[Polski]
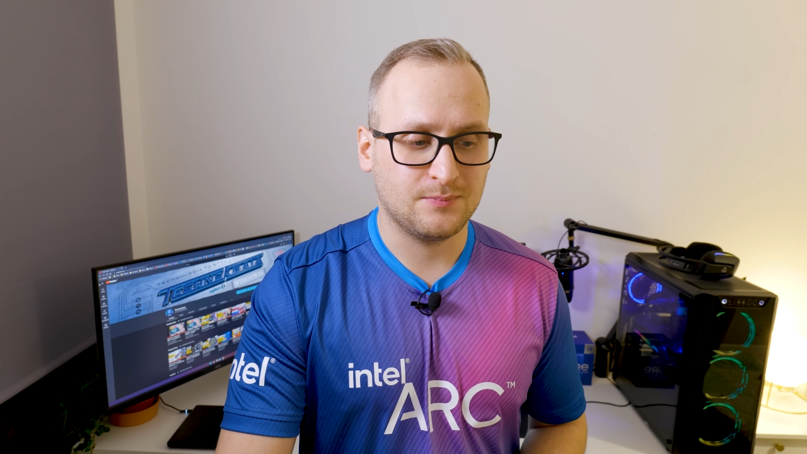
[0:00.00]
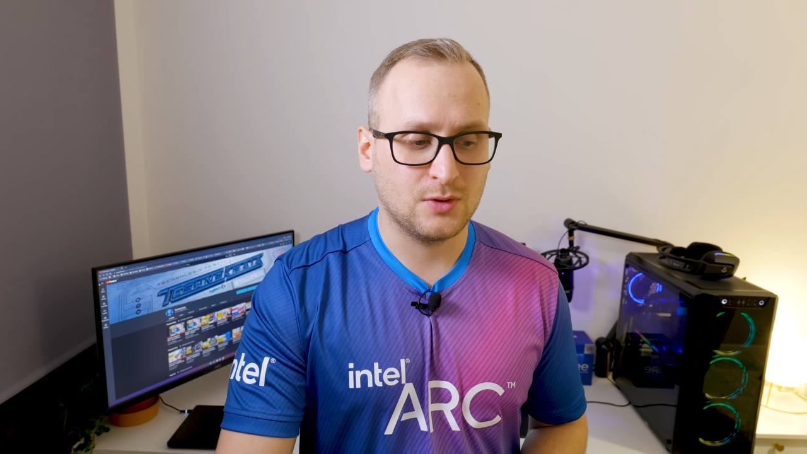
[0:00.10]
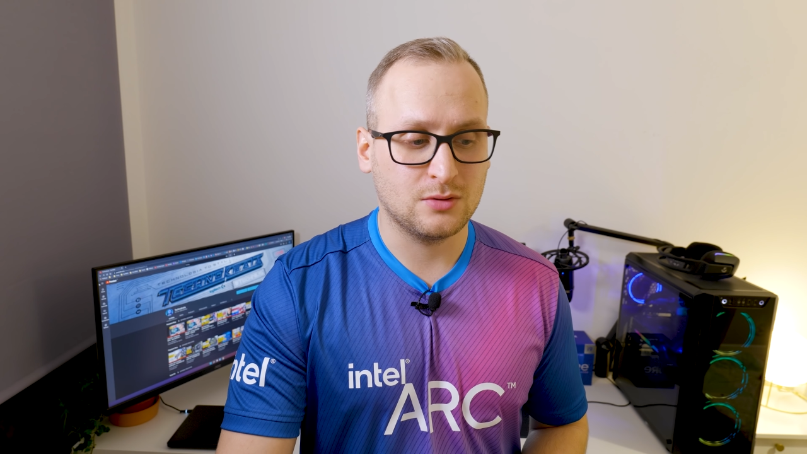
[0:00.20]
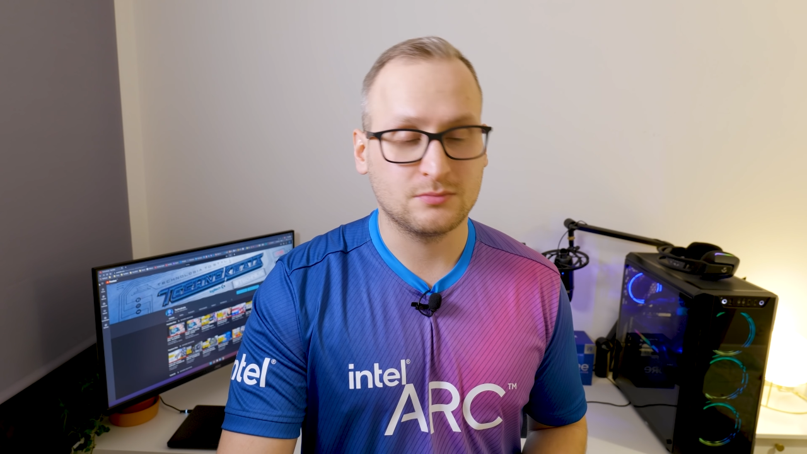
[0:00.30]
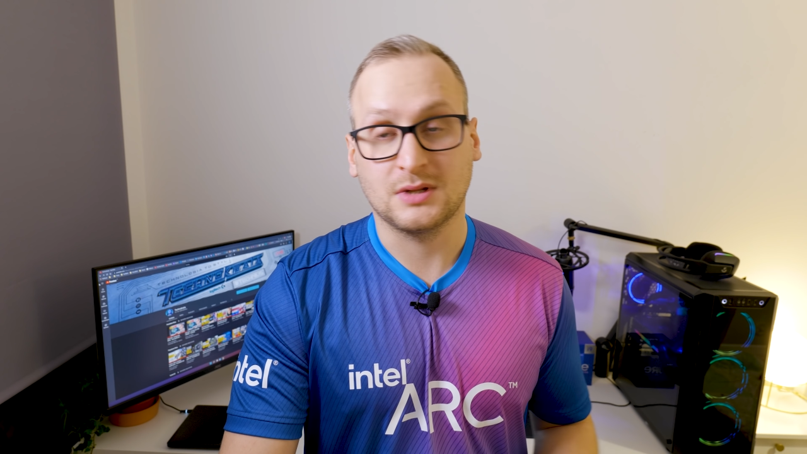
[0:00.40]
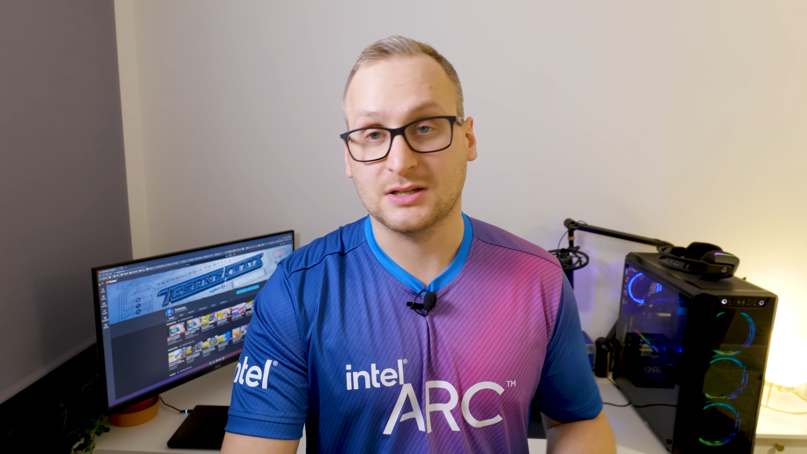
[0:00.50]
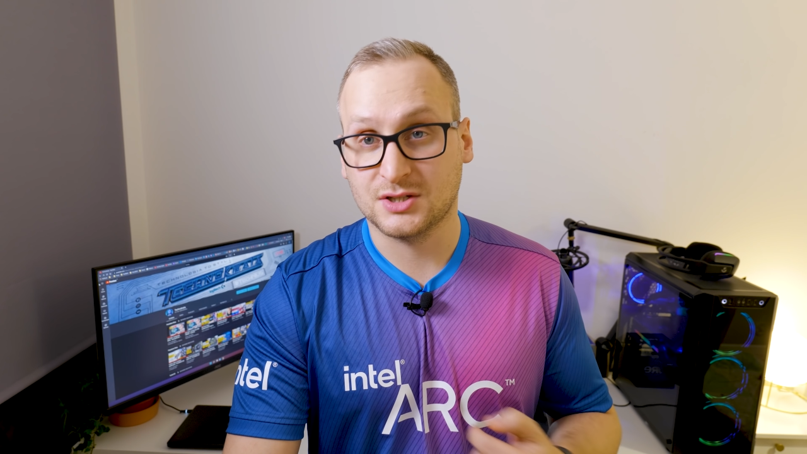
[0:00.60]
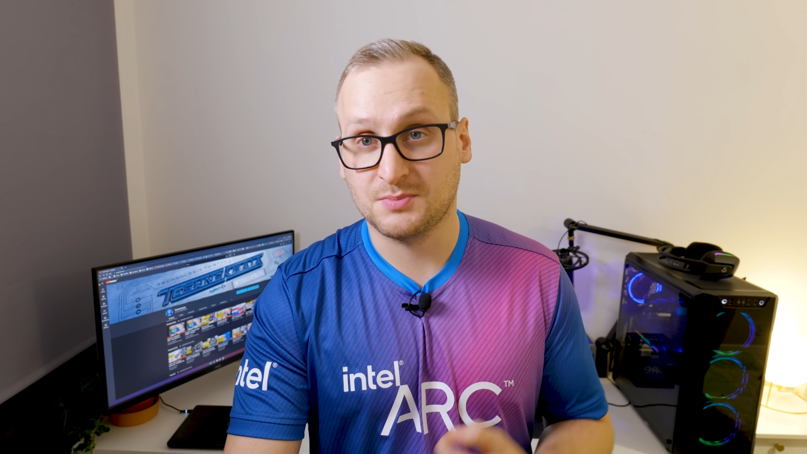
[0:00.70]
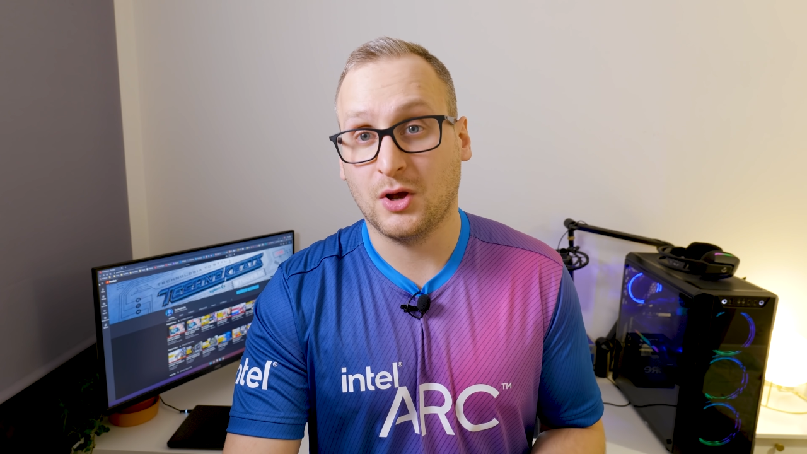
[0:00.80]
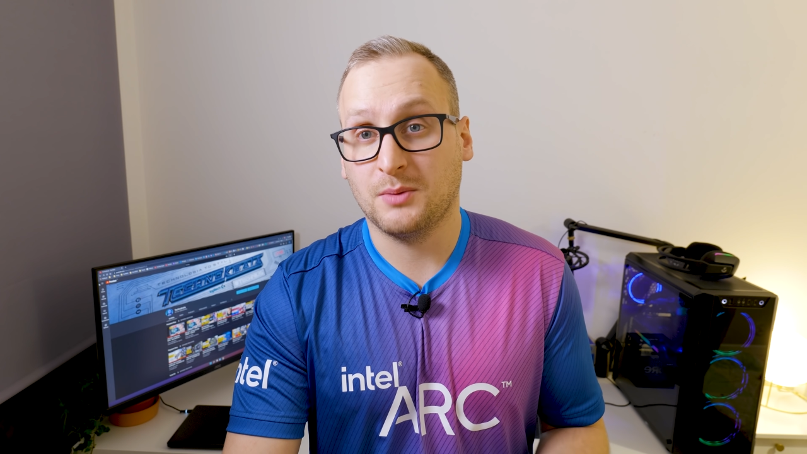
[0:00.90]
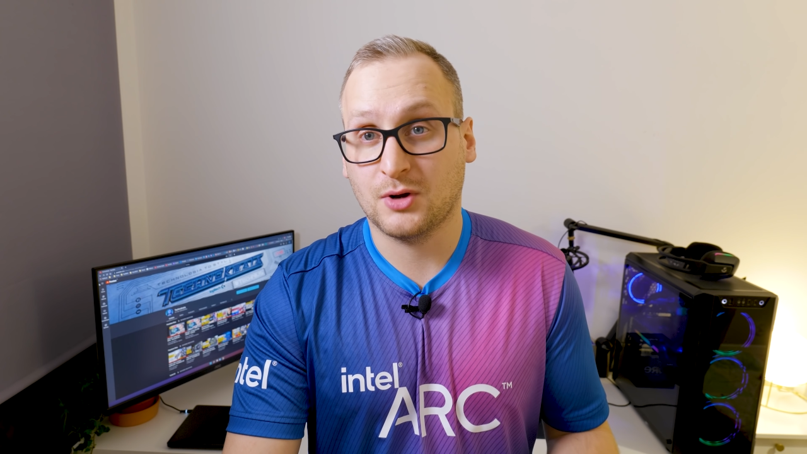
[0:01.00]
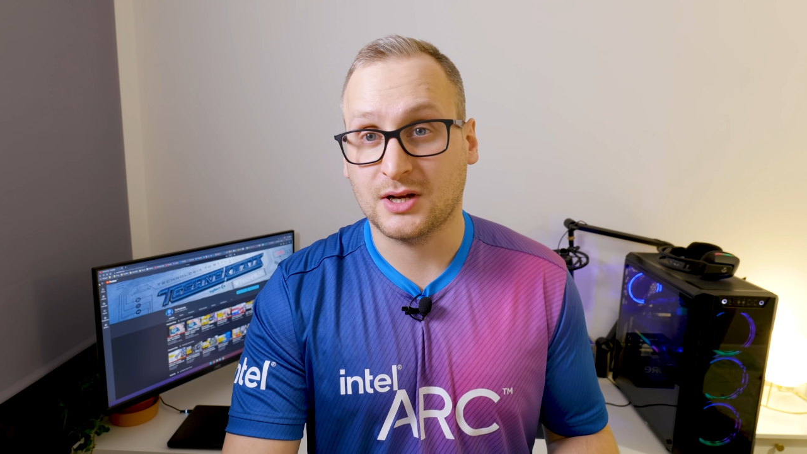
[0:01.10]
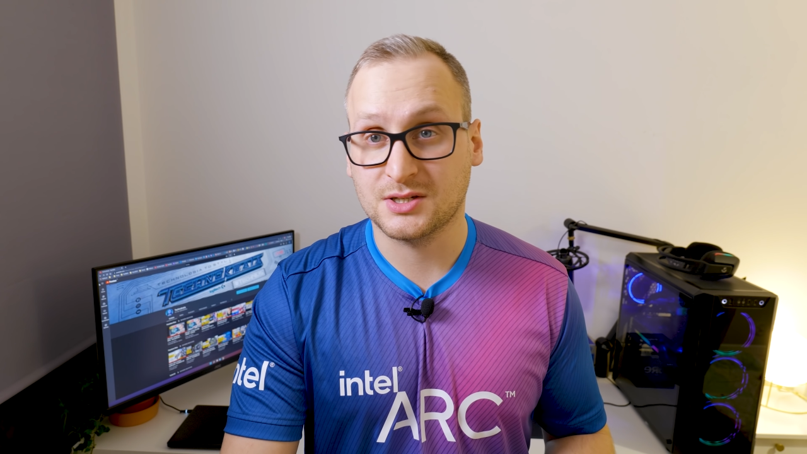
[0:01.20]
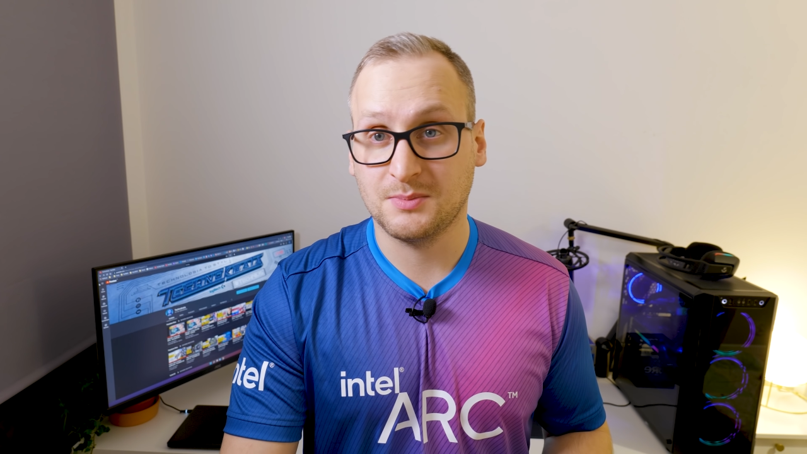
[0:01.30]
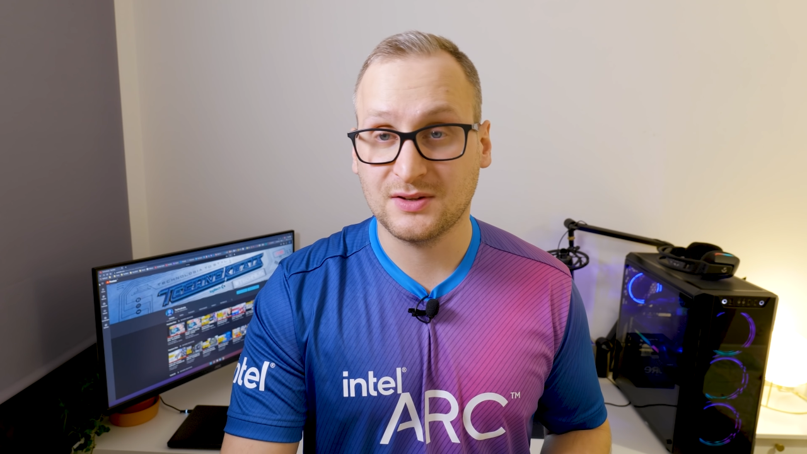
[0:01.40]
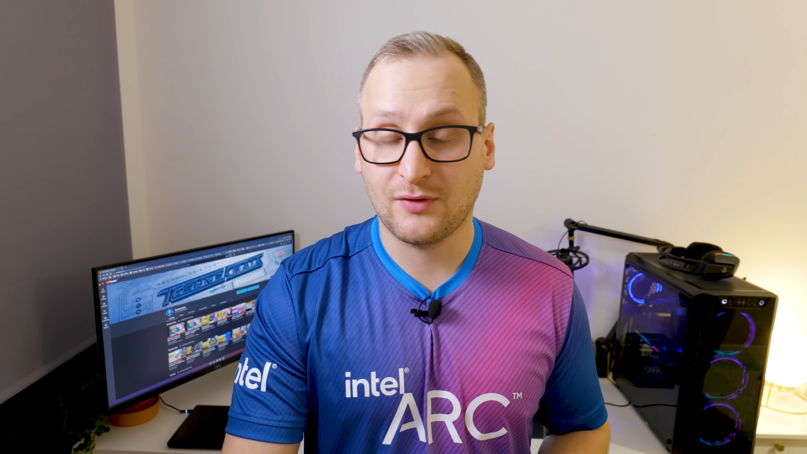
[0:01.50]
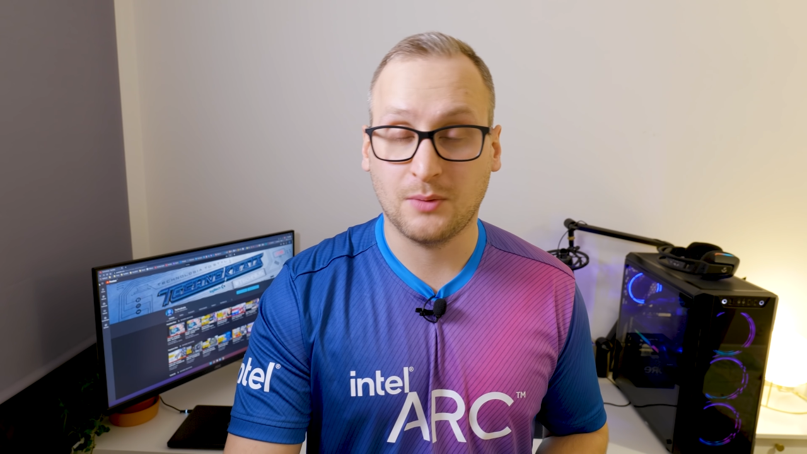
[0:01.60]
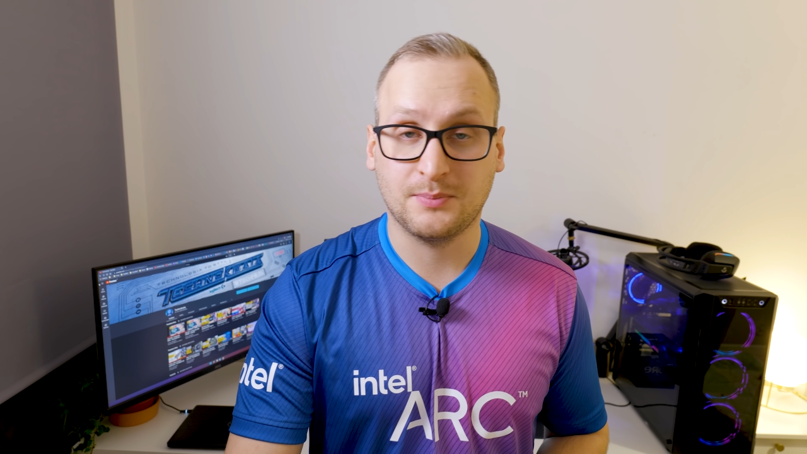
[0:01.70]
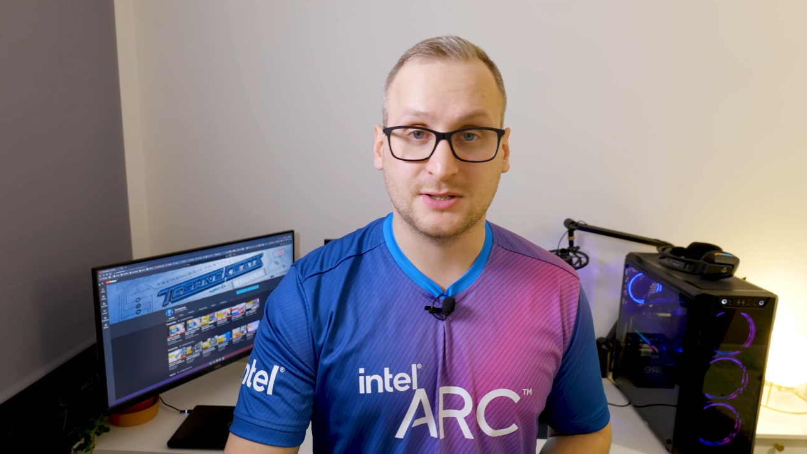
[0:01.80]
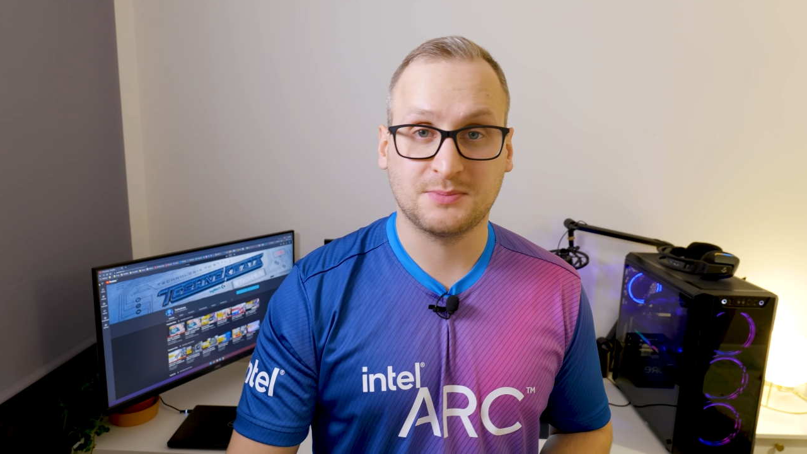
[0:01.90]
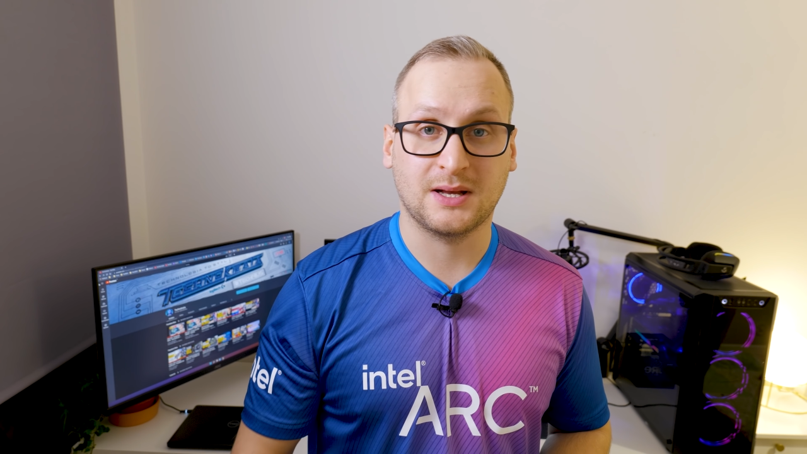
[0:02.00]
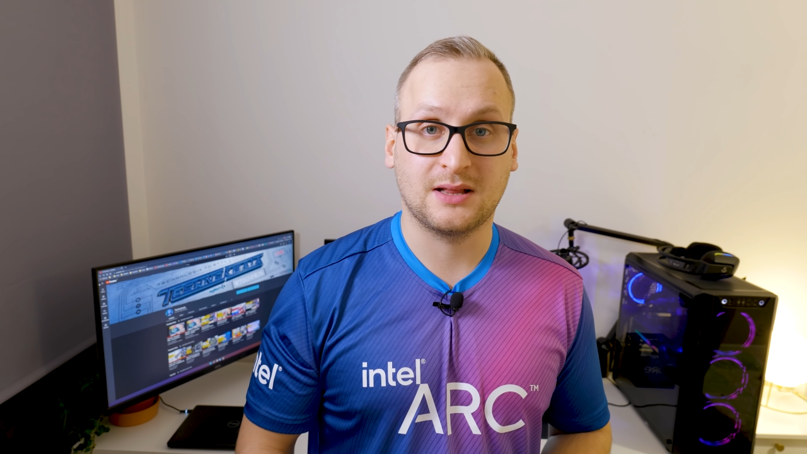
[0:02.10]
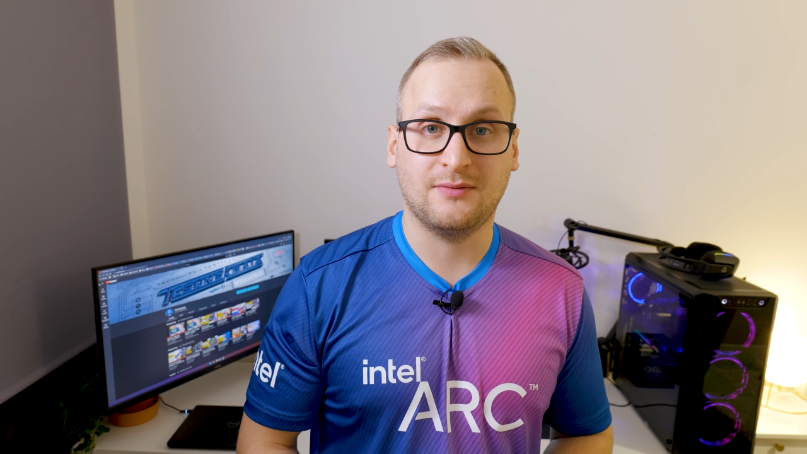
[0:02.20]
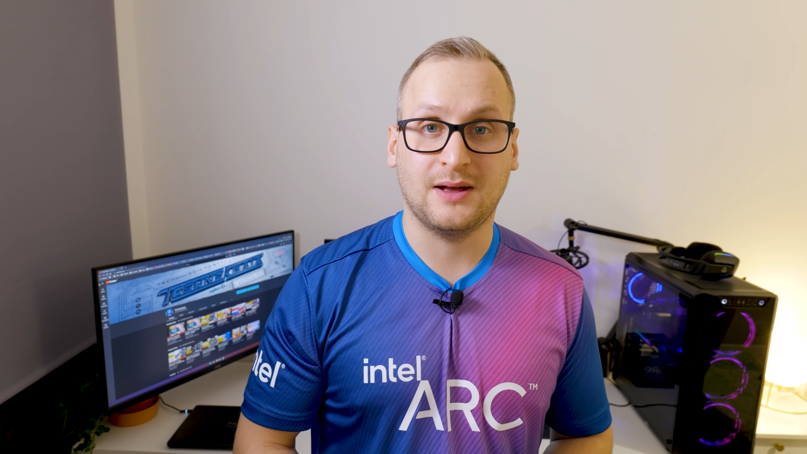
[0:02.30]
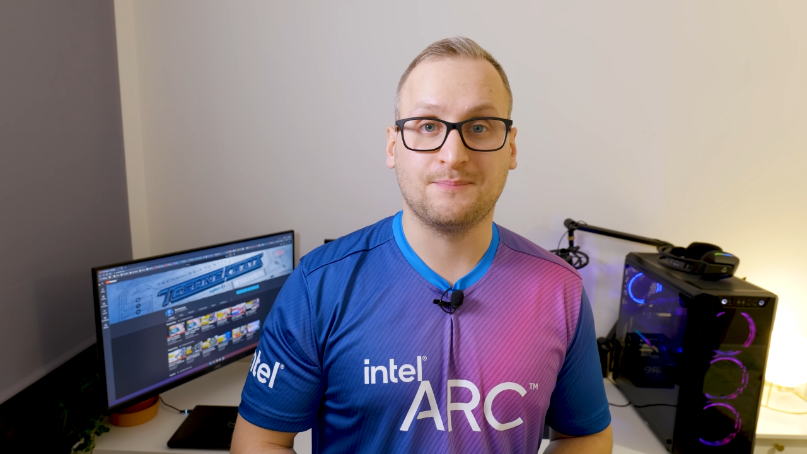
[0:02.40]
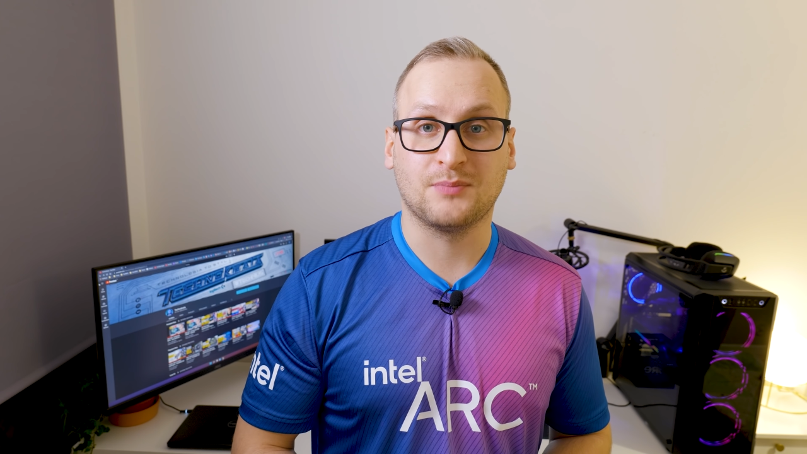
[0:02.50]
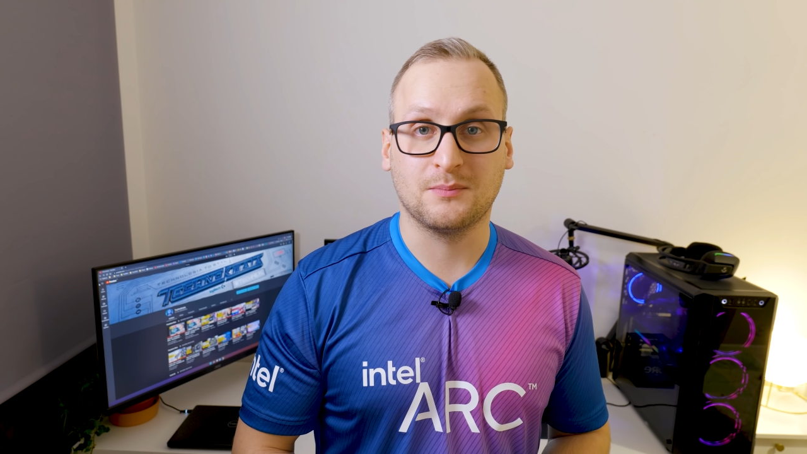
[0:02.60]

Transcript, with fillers: no znaczy z mojej, bo każdy ma swoją perspektywę,